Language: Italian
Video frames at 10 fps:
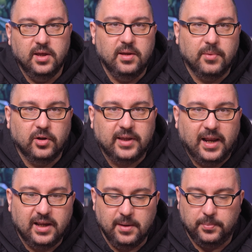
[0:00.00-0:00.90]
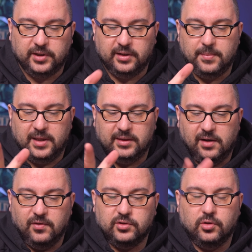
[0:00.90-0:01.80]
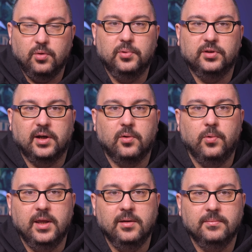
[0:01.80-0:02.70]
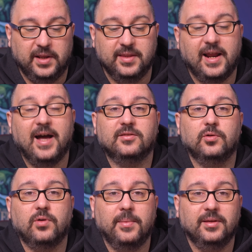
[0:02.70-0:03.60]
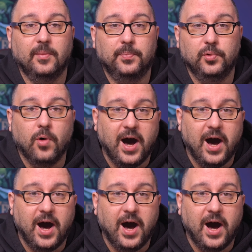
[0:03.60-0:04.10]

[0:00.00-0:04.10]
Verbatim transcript: in modo tale che potrete mettere il vostro computer qui, prenderà sicuramente più